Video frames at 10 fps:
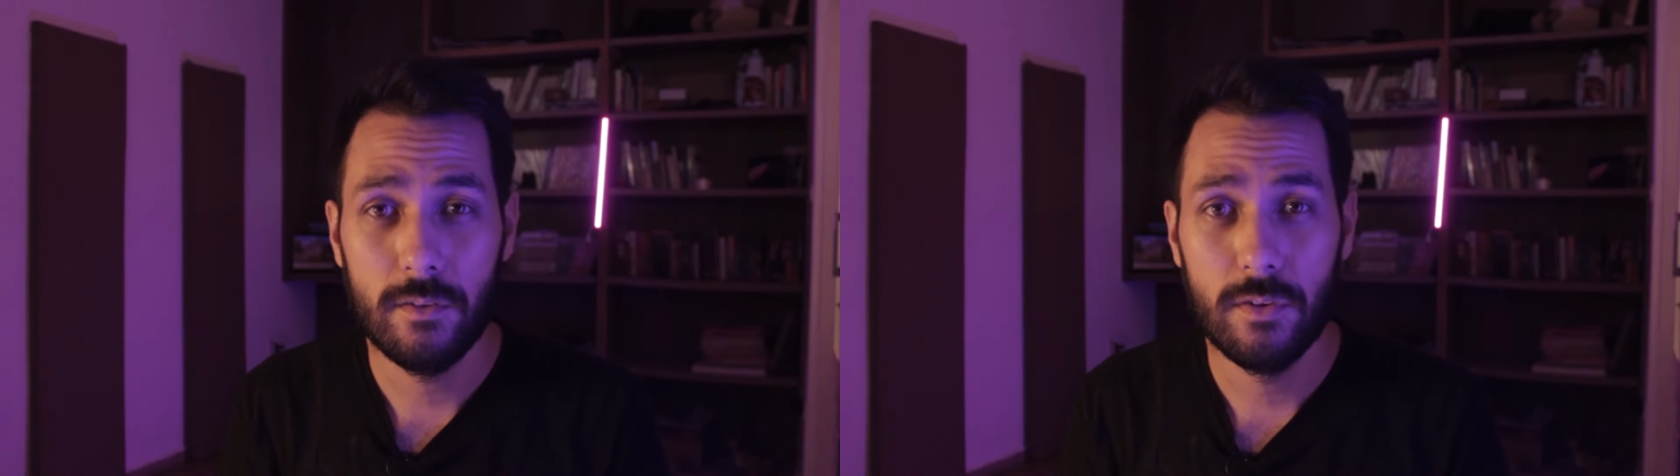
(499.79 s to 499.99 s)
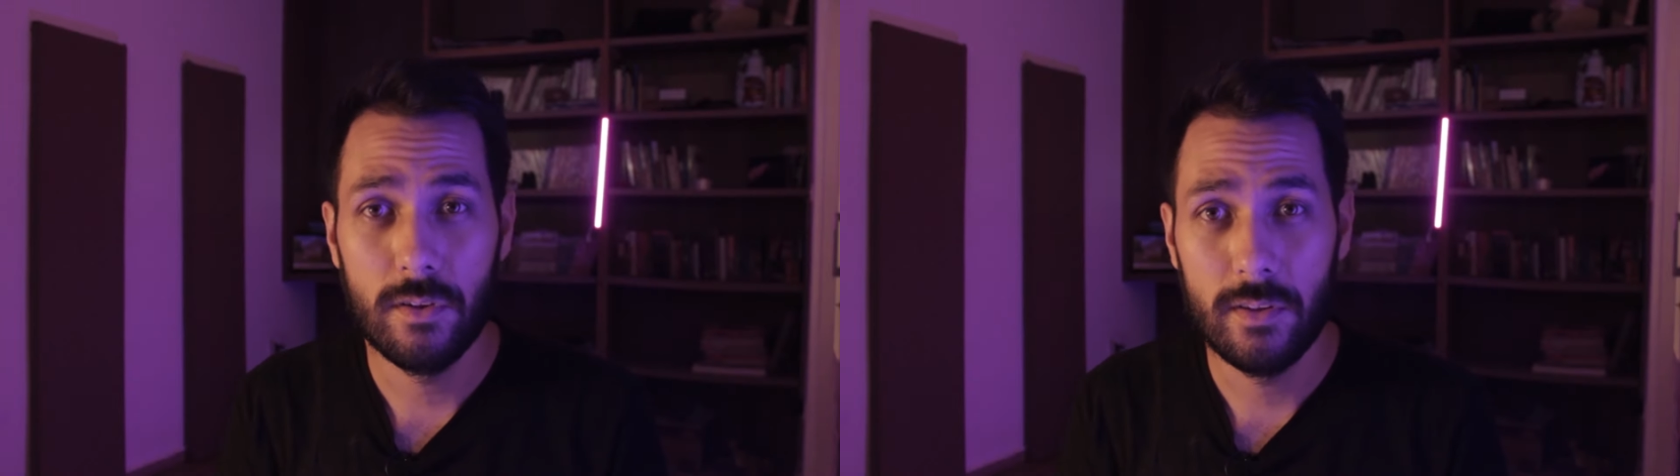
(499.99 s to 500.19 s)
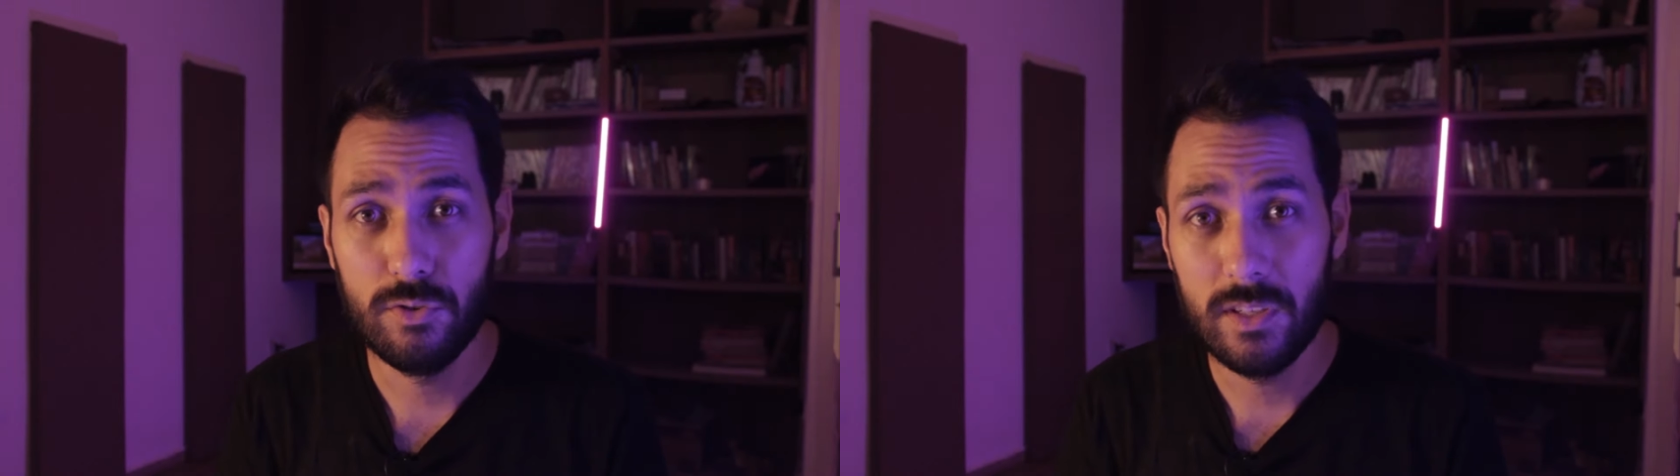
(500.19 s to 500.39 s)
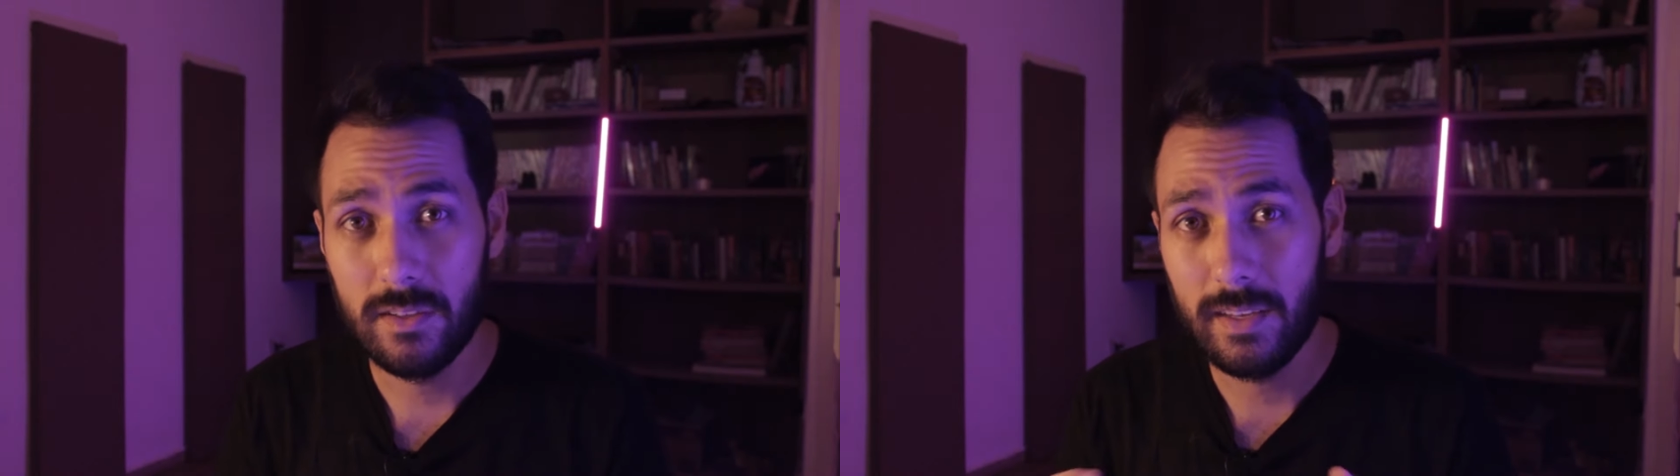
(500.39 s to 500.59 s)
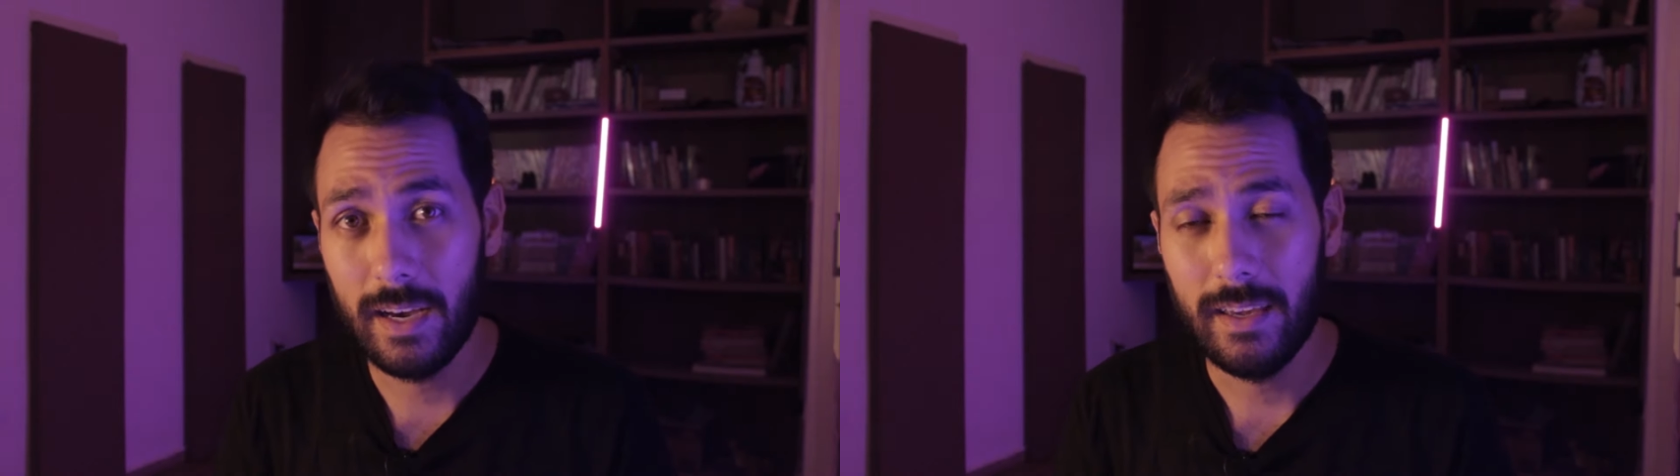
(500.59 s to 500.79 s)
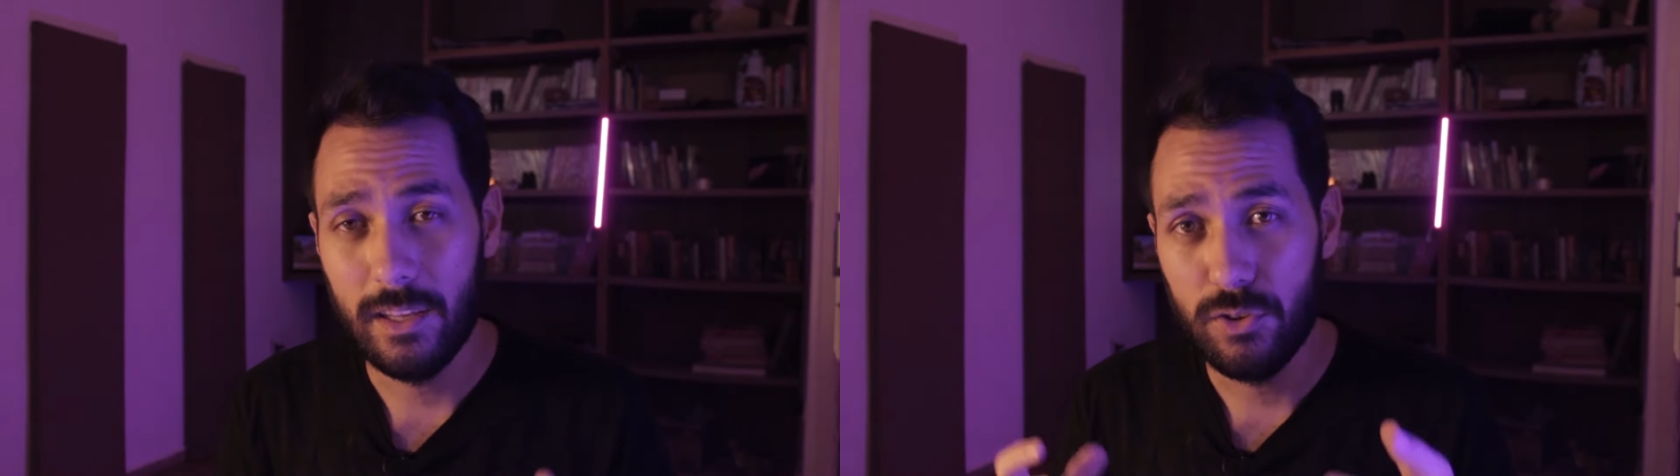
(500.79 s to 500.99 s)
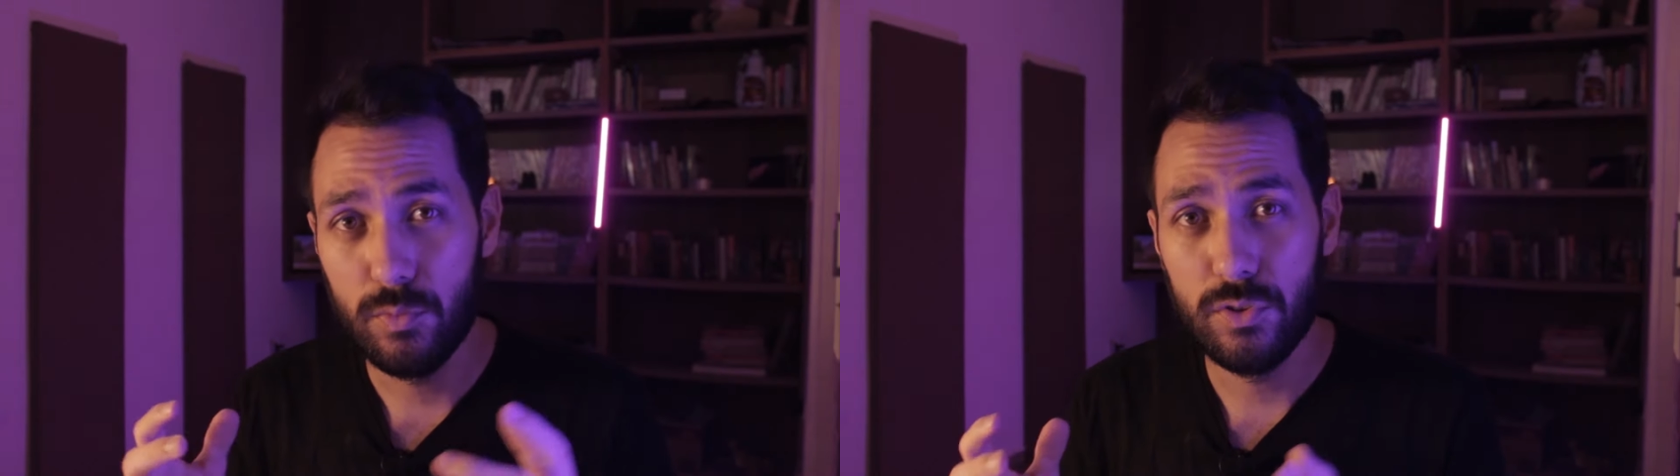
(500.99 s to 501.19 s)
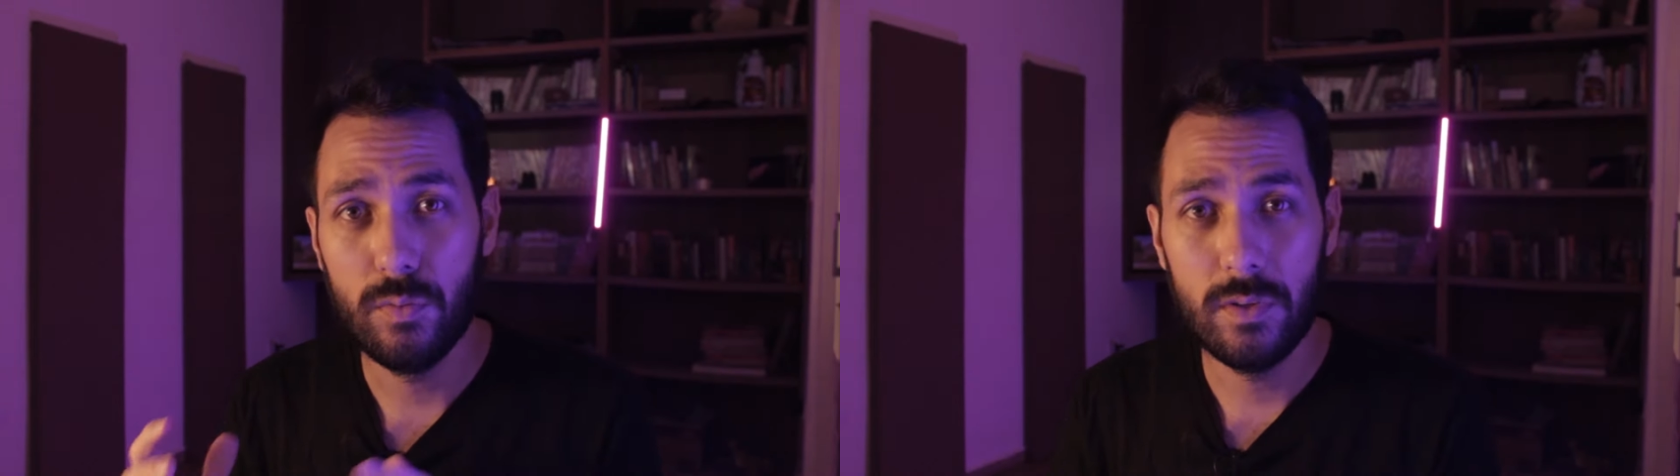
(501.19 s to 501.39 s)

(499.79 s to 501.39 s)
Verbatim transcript: se você utilizar esse tipo de